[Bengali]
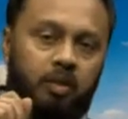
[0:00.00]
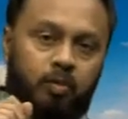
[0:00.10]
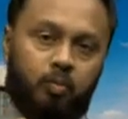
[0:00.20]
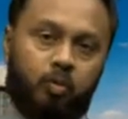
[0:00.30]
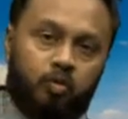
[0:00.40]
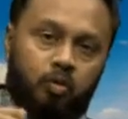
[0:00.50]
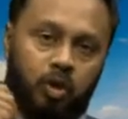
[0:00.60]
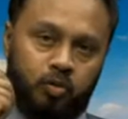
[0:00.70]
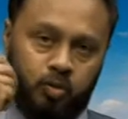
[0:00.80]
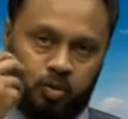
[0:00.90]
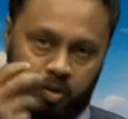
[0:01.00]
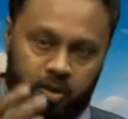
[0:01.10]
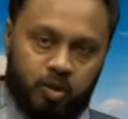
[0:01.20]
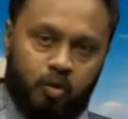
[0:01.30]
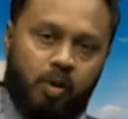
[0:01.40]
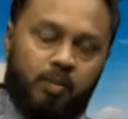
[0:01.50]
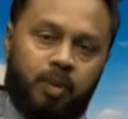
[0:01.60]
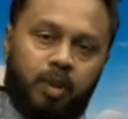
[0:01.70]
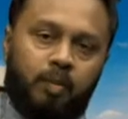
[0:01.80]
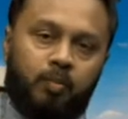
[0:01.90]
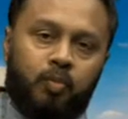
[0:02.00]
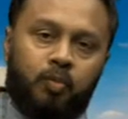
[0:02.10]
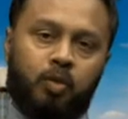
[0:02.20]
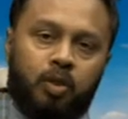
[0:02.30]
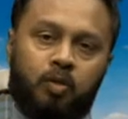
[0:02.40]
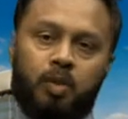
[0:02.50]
তো এই চুজ করে দিতে হবে আমাদের আমার বন্ধুগুলো যেন